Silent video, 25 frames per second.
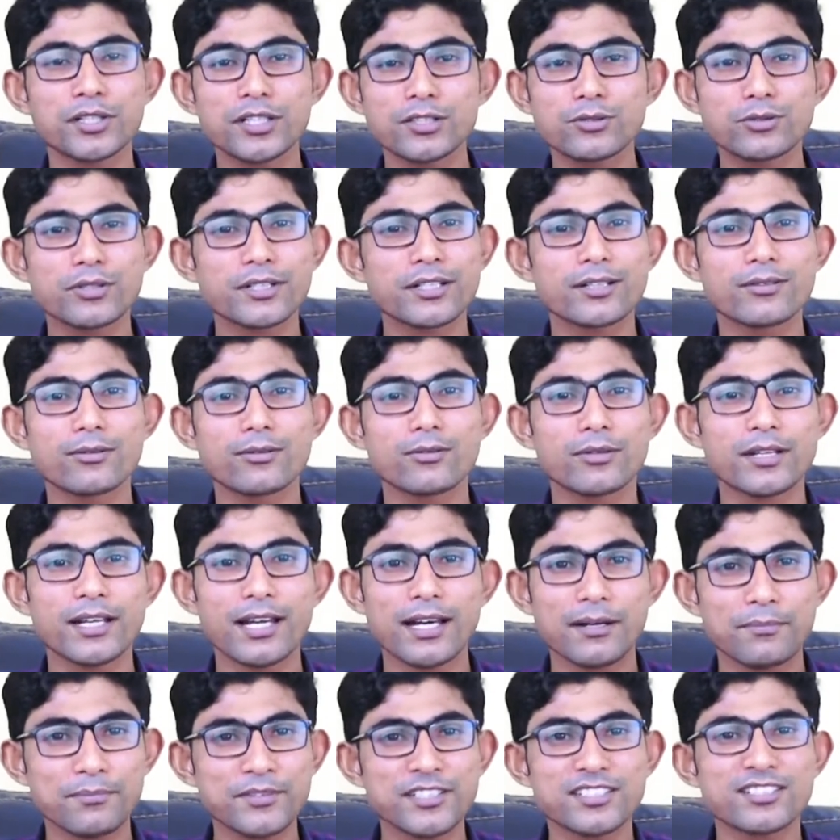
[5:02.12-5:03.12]
কিন্তু এগুলোকে
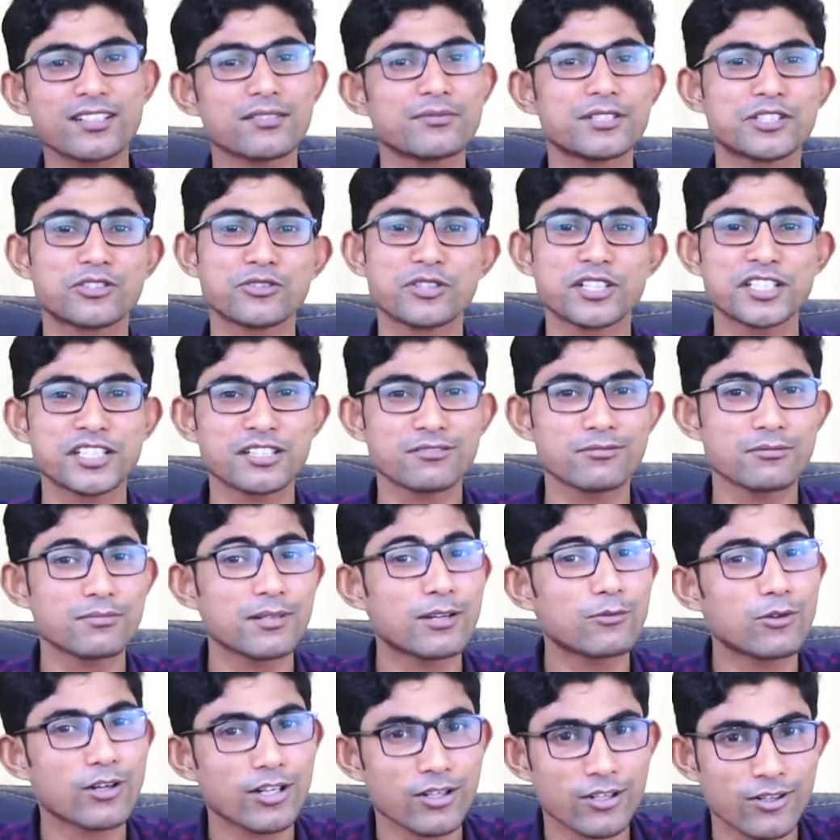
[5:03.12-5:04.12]
আর প্রিজারভেটর হিসেবে
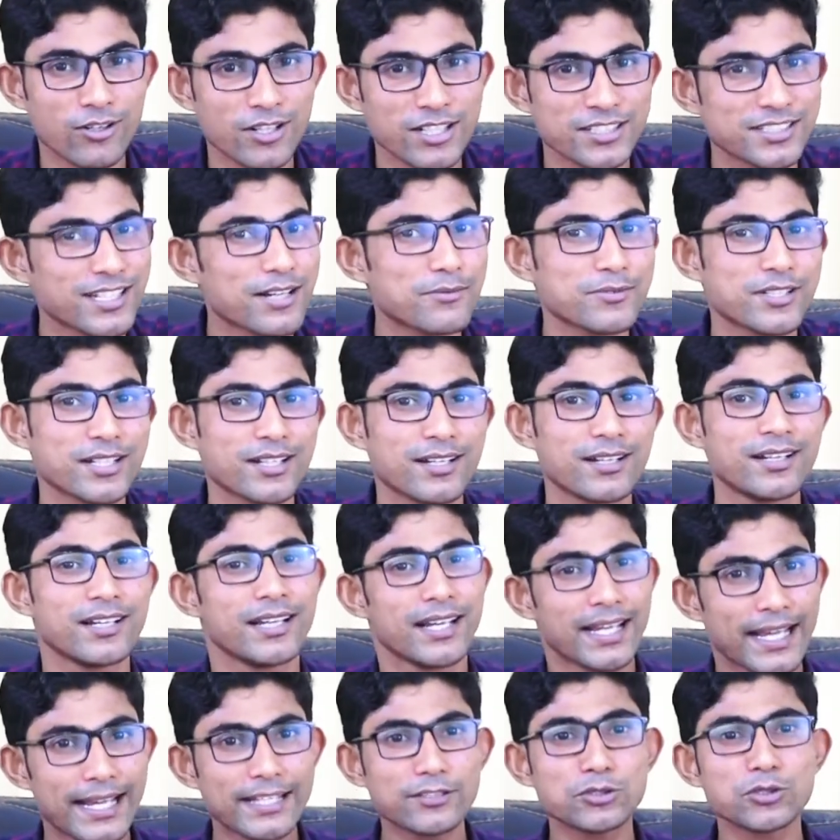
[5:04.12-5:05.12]
ব্যবহার করা যাবে না
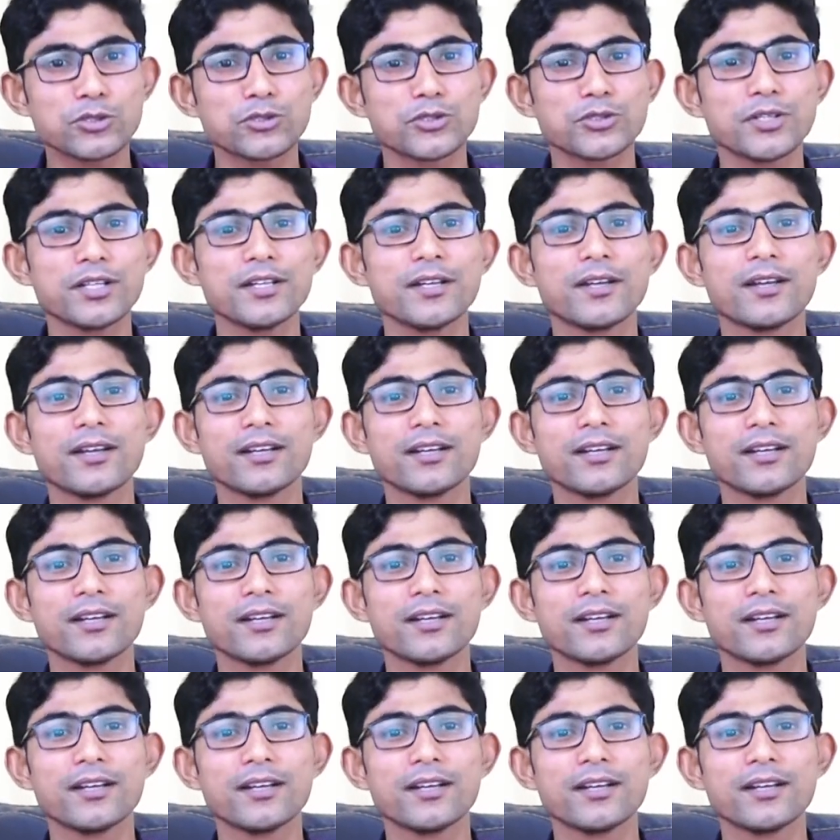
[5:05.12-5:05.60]
এই জন্যই